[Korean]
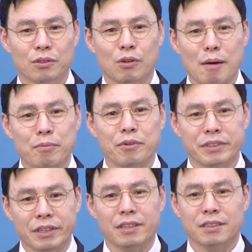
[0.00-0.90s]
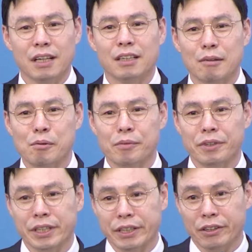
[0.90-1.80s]
또 앞으로 인생을 살다
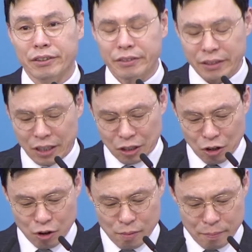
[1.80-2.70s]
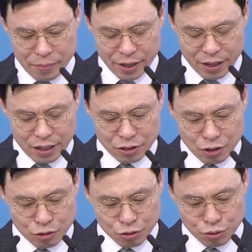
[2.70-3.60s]
보면 이런 경험 앞에
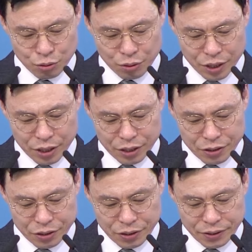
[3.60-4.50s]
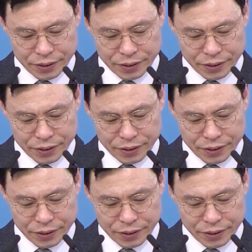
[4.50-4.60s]
설 수도 있겠죠.